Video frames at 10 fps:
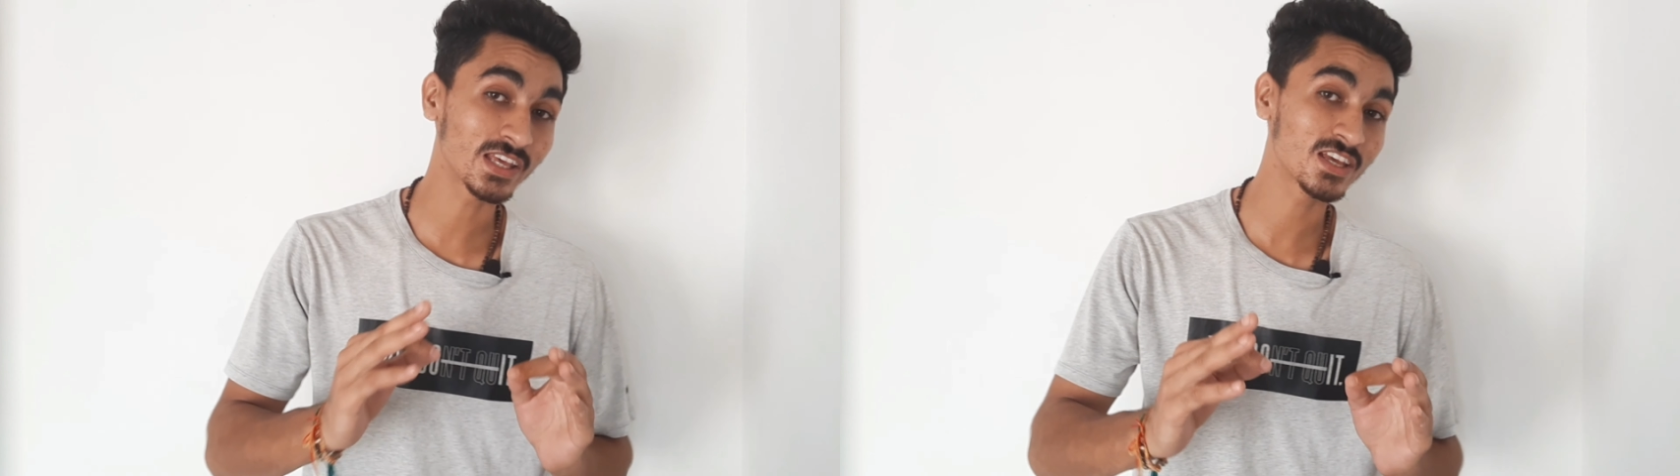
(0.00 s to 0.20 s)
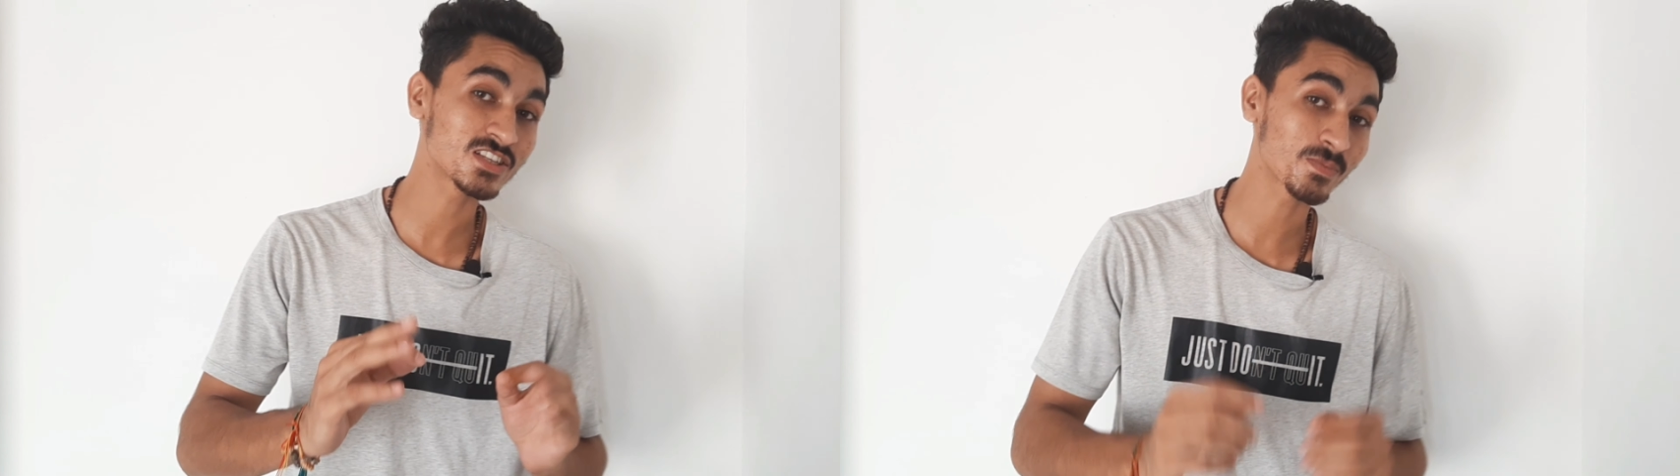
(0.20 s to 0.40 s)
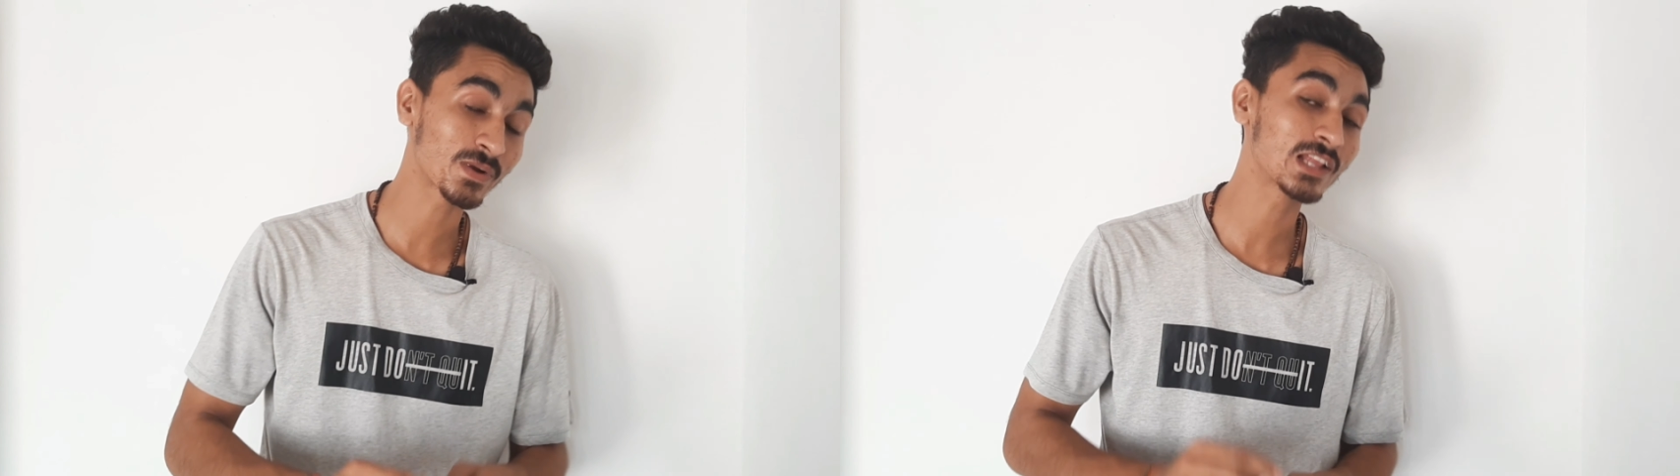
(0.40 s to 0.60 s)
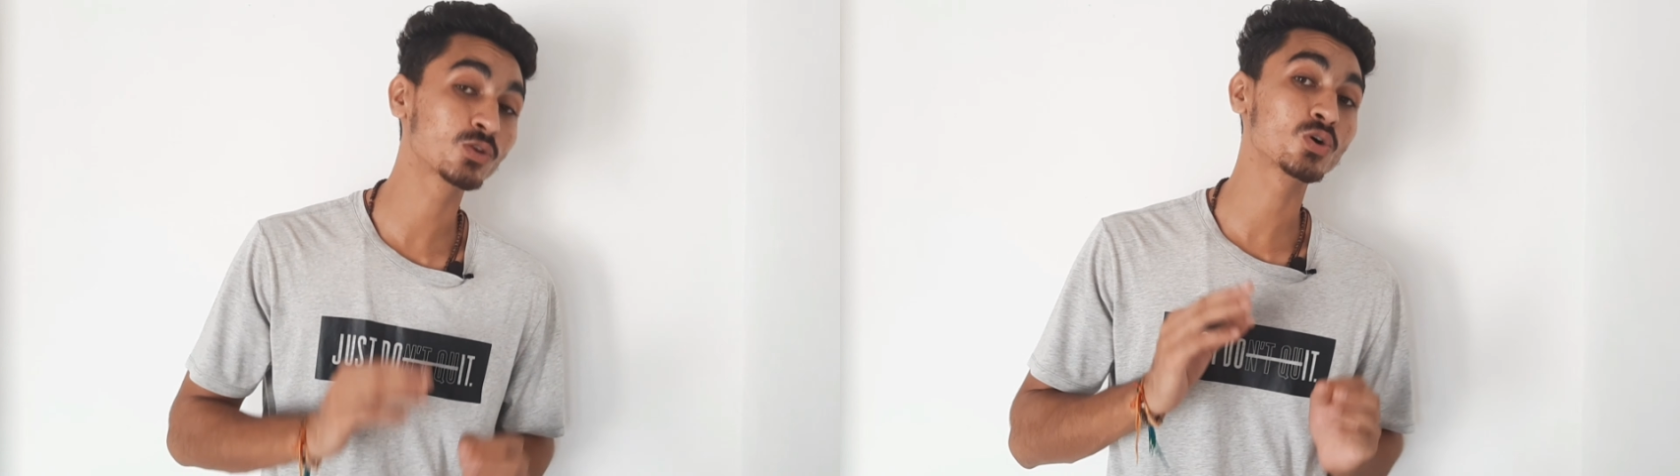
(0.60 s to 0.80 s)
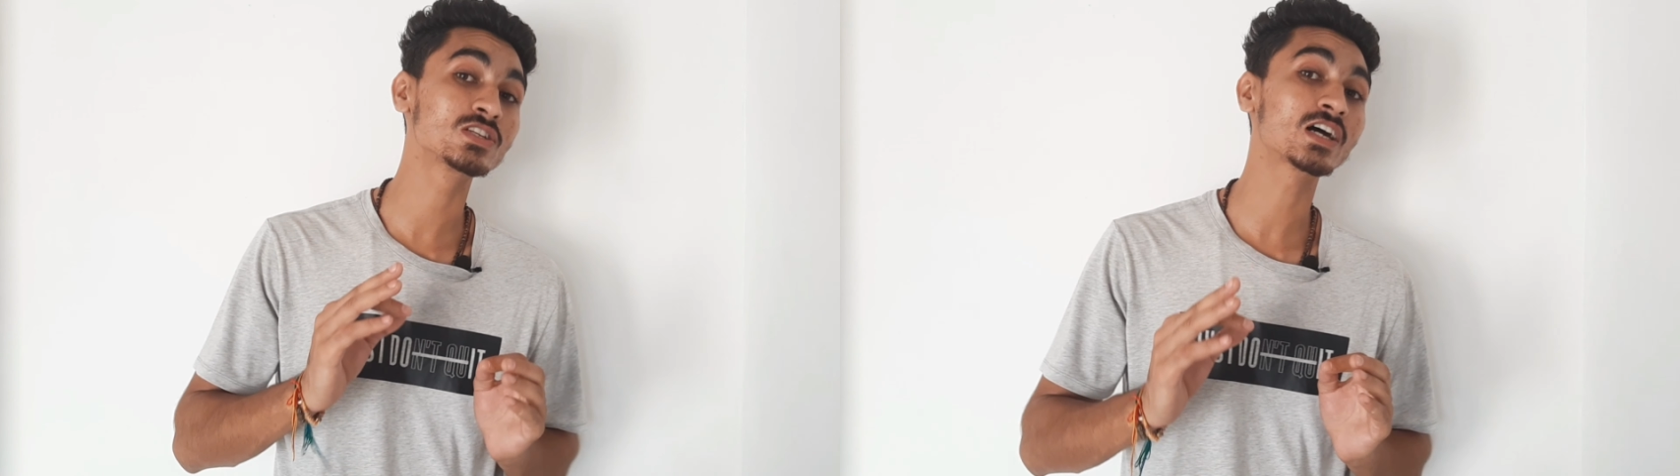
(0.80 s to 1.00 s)
21 अप्रैल
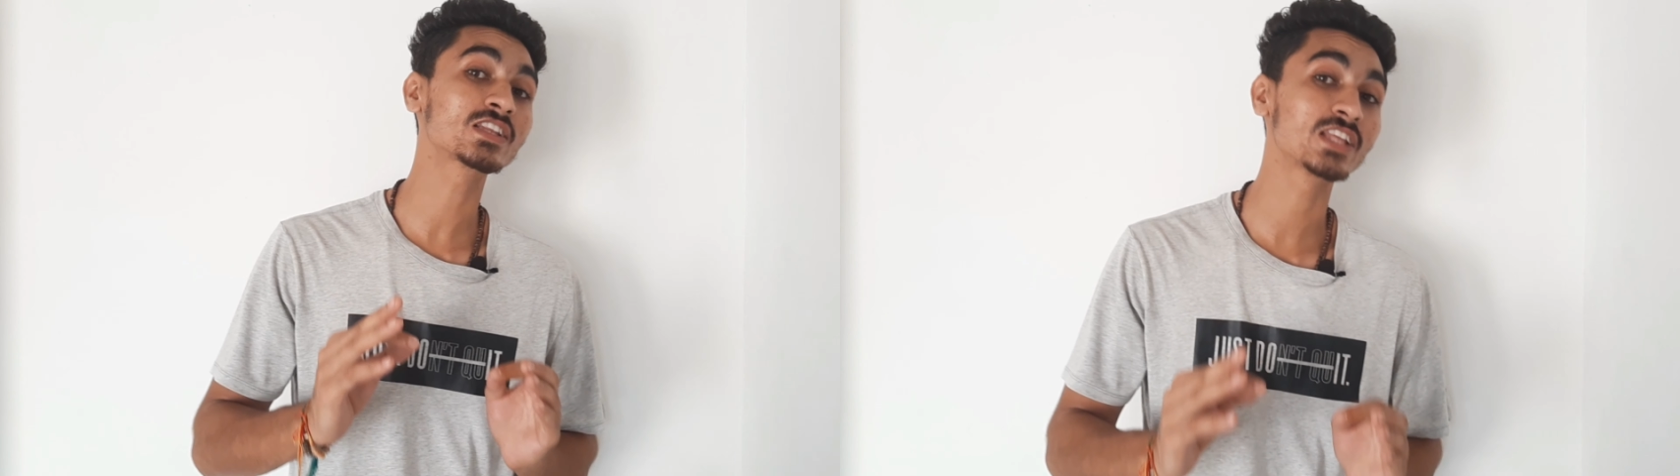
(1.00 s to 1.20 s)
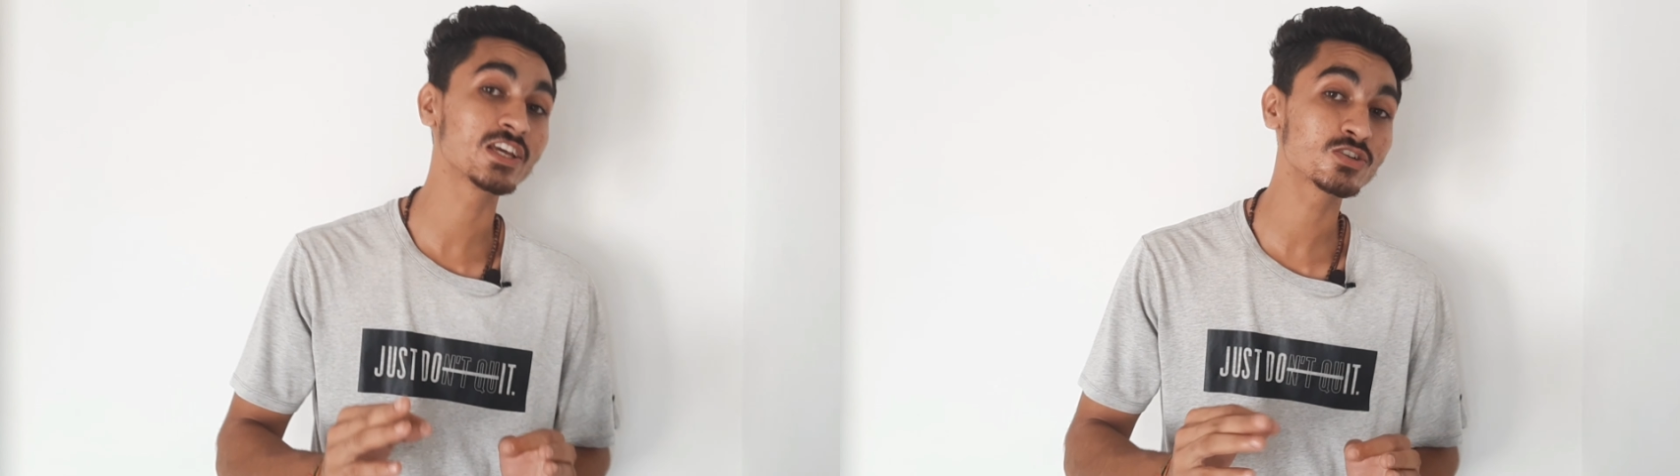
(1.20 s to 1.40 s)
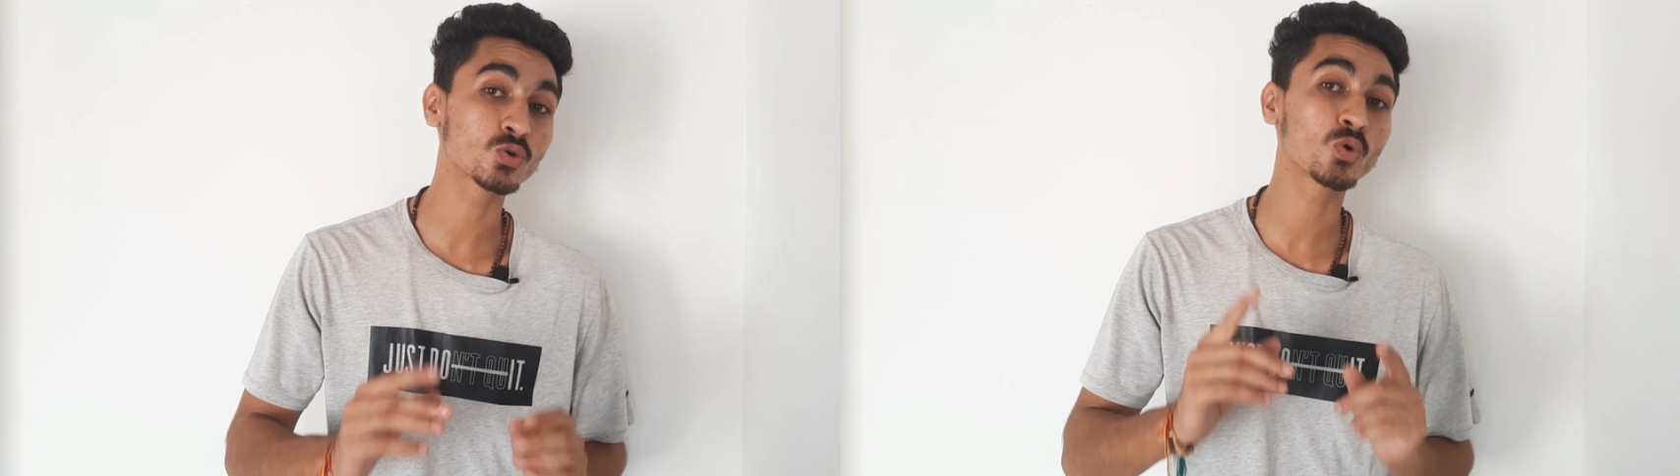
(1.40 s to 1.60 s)
2023